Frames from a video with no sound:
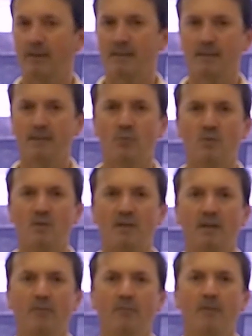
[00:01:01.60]
bastante
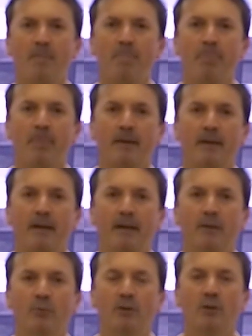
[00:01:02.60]
discussão
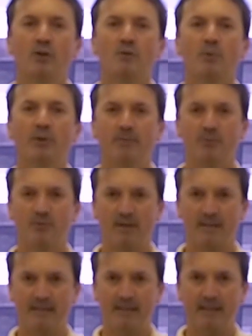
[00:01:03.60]
é, no que nós podemos
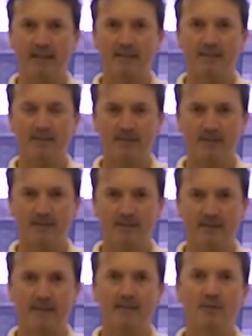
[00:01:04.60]
fazer
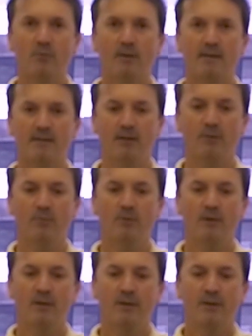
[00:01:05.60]
nessas, nessa situação
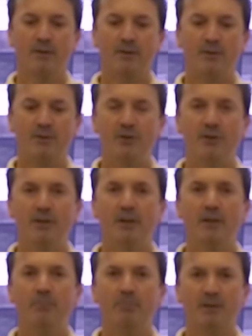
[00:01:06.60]

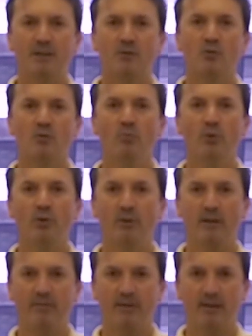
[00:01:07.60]
de preços
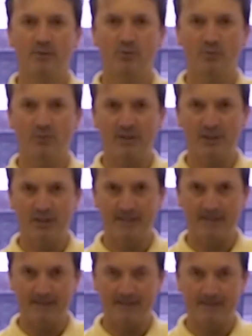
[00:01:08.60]
muito elevados dos
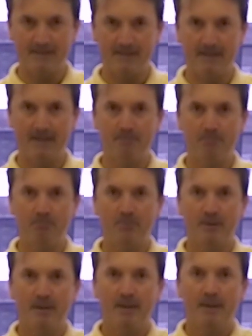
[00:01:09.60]
fertilizantes. Né?
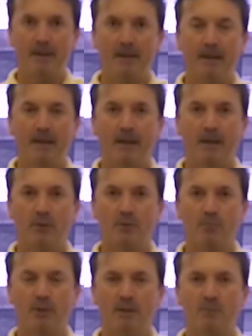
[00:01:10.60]
É,
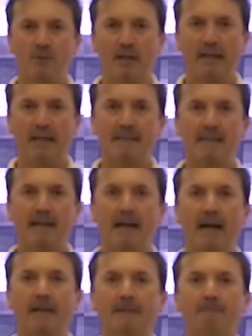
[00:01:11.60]
nós podemos
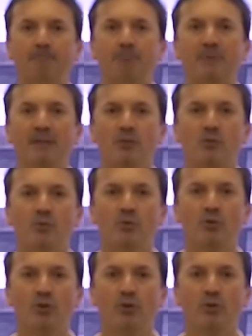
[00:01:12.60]
analisar isso
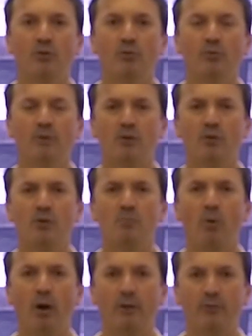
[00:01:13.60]
de duas, dois
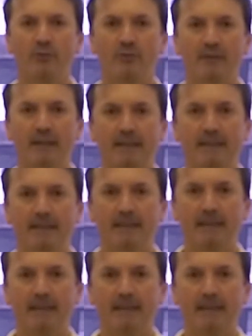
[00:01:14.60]
modos, né?